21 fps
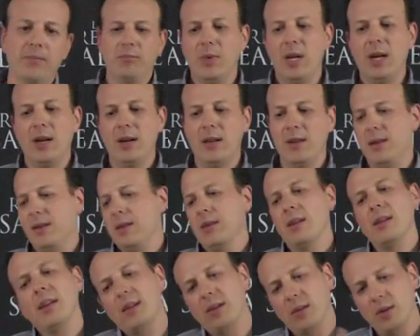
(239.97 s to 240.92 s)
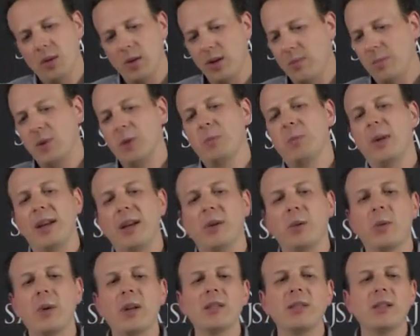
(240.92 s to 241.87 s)
viene desde todas mis
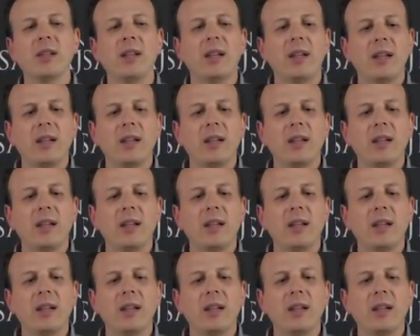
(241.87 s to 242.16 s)
películas,